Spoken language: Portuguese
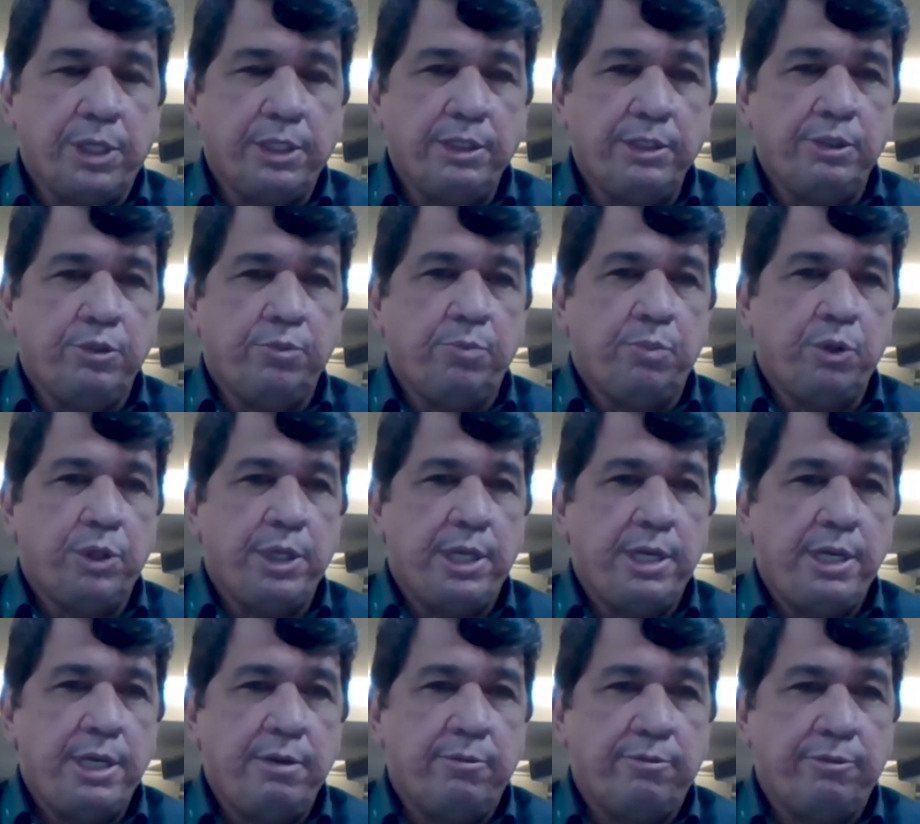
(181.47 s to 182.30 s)
que a gente
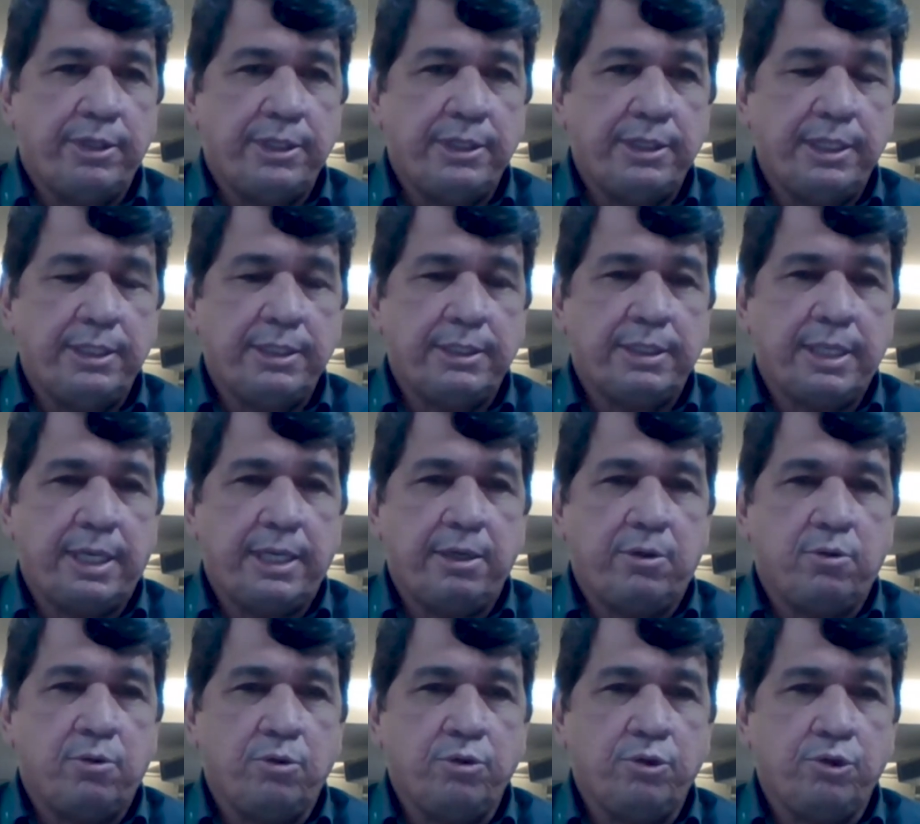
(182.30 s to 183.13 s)
poderia fazer essa
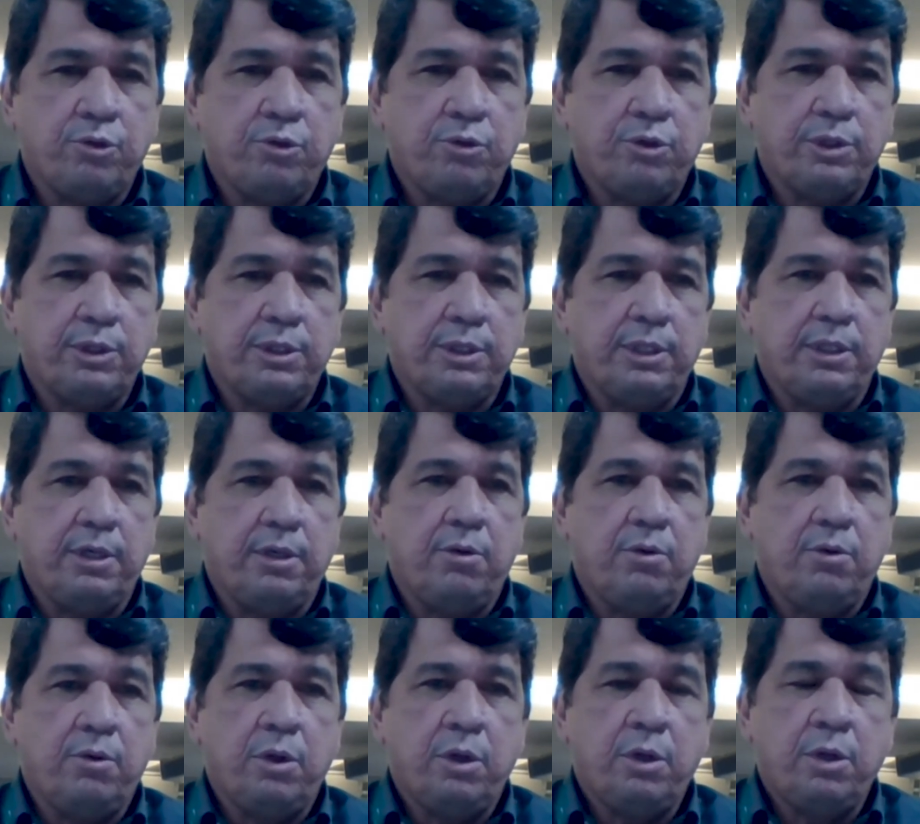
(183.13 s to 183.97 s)

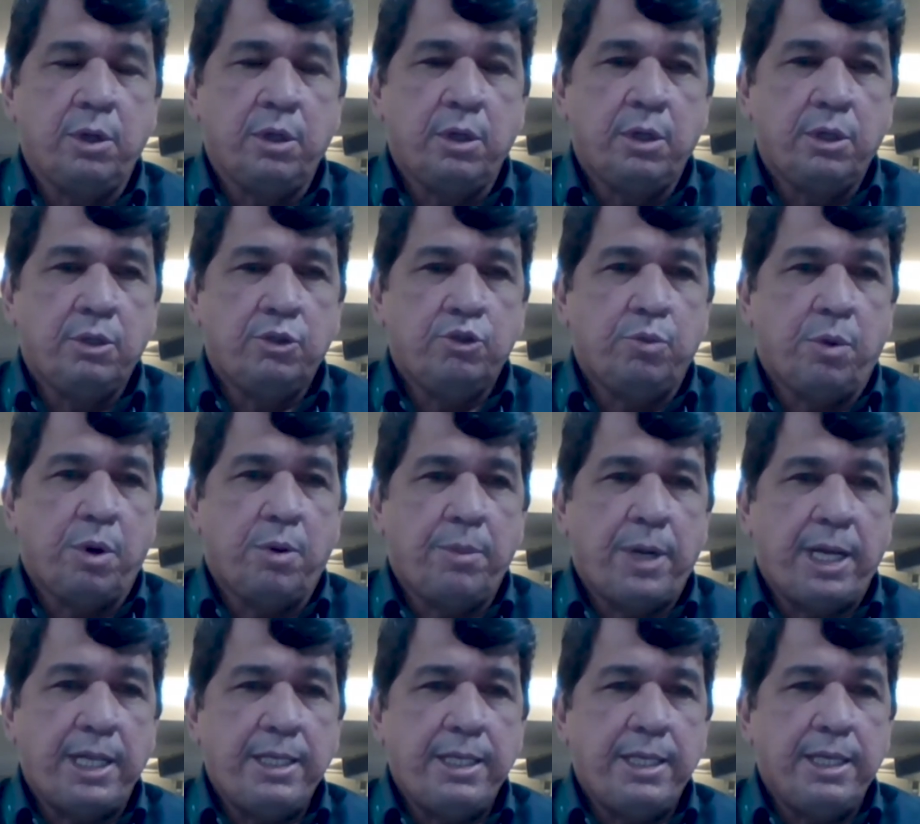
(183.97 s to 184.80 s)
reconstrução de uma
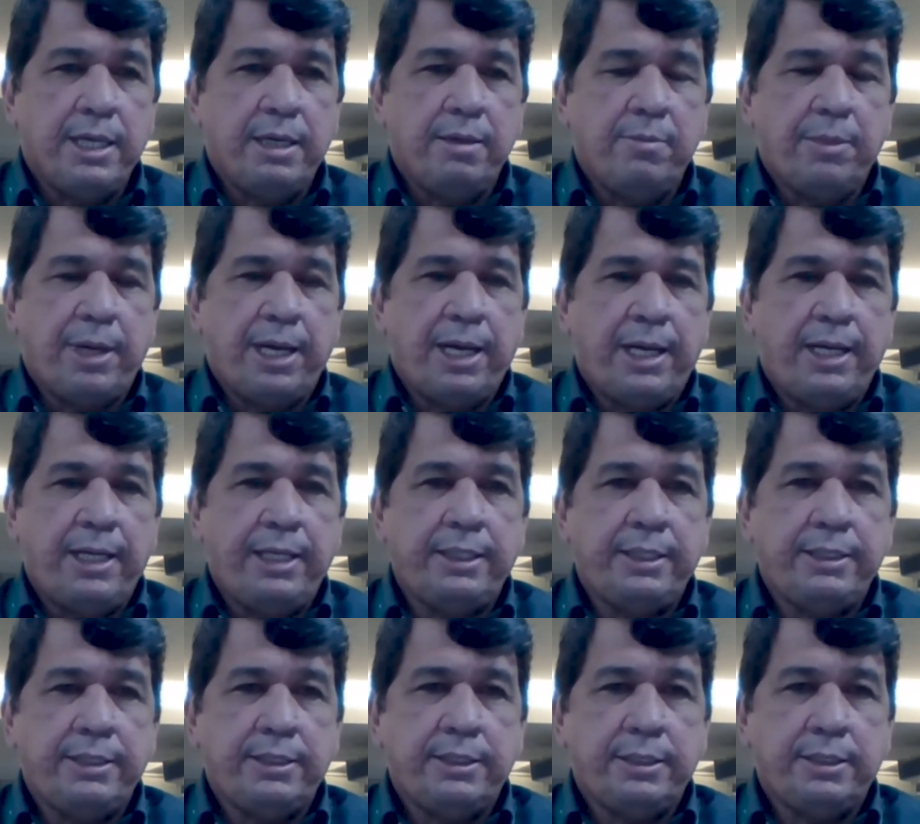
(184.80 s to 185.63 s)
maneira
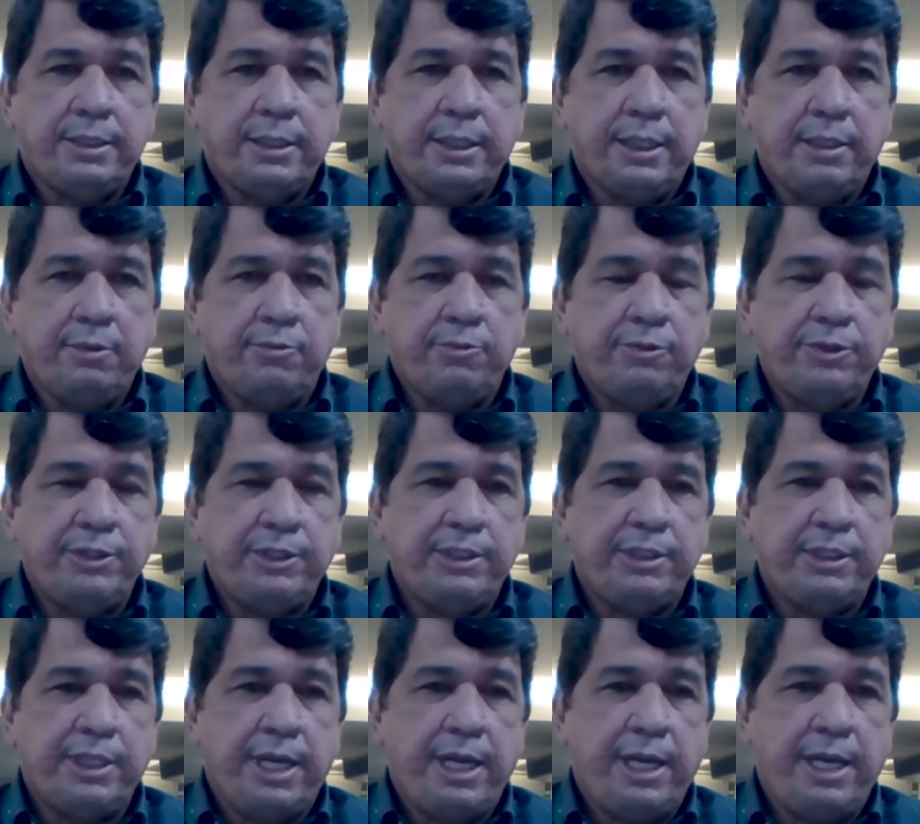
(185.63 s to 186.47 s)
mais
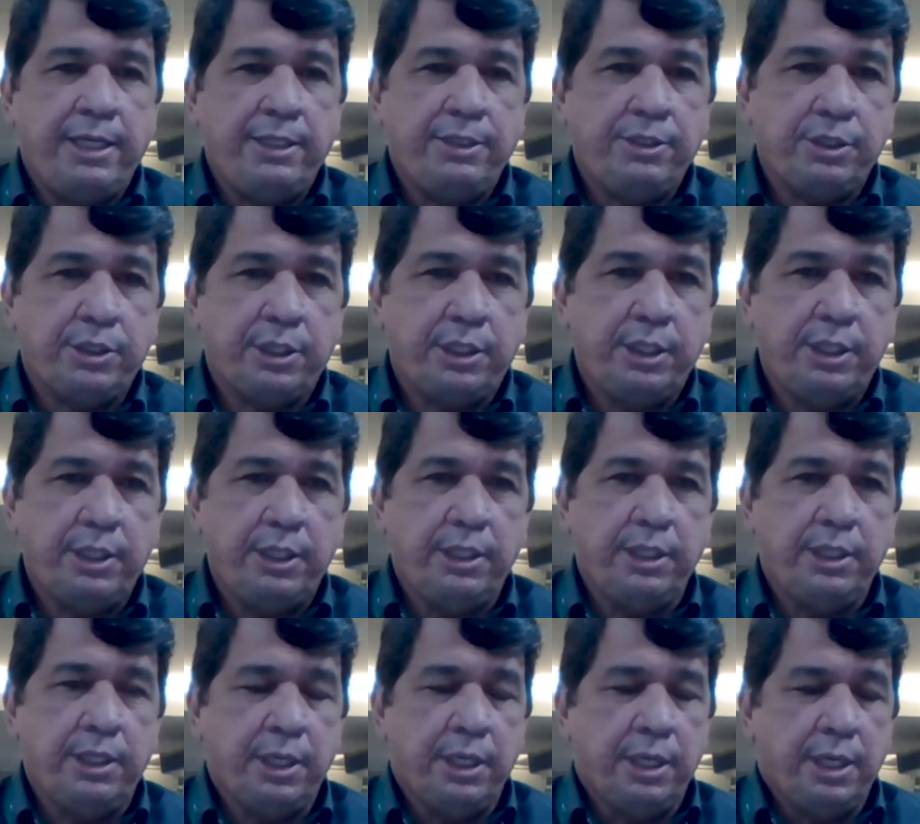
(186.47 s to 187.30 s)
eficiente
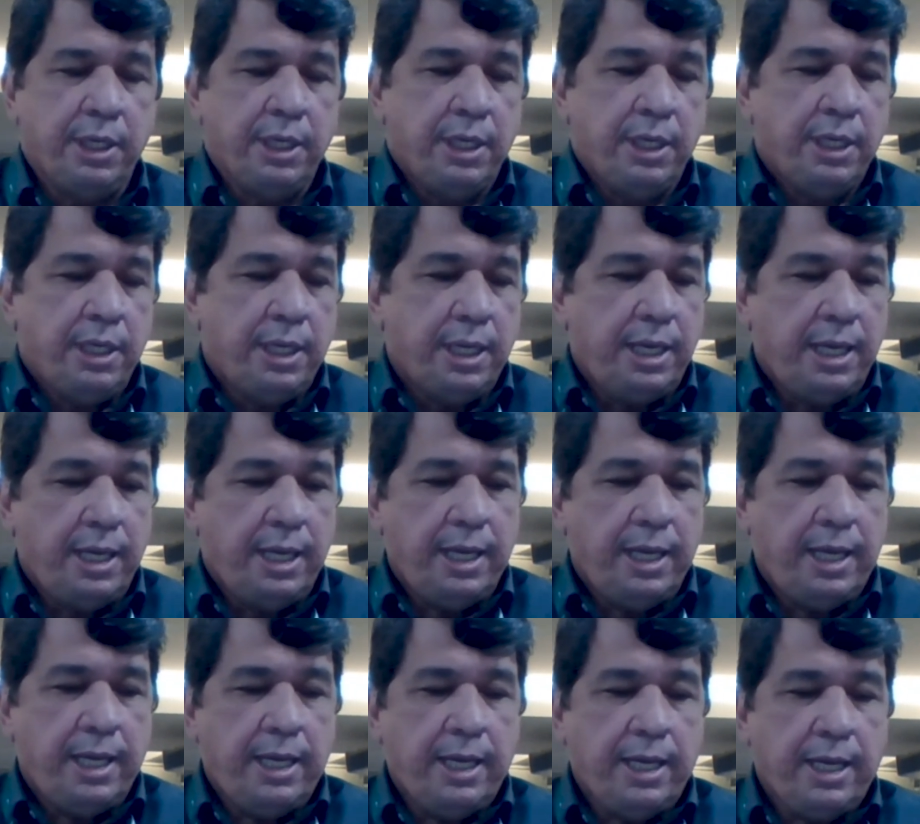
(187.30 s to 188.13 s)
que
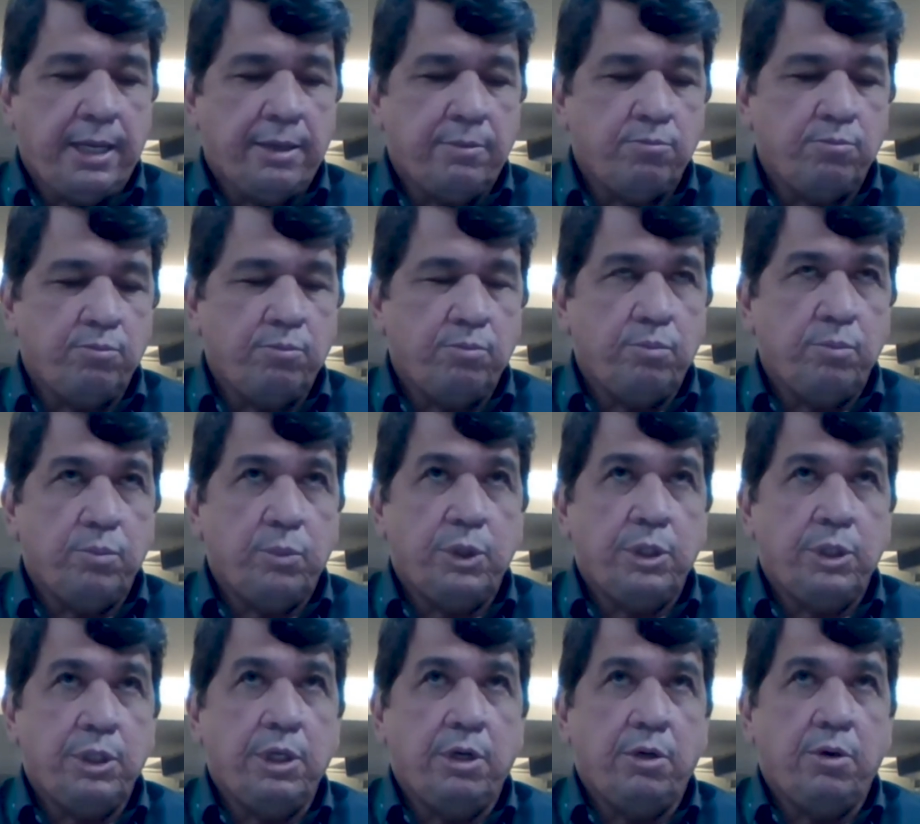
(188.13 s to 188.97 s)
é,
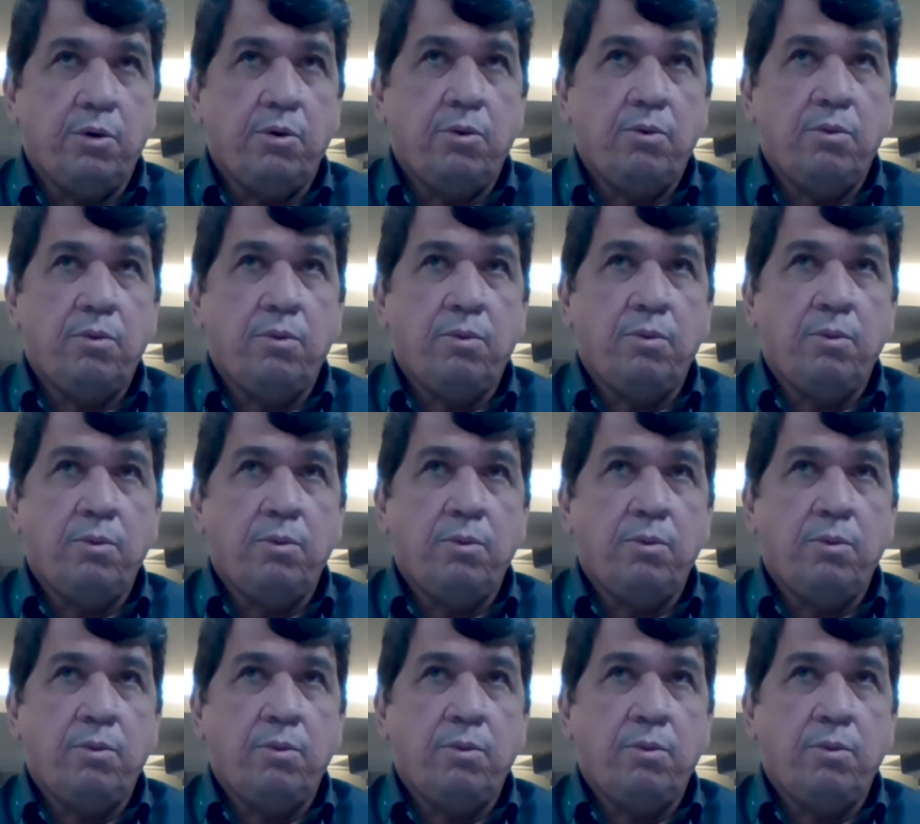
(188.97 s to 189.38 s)
não,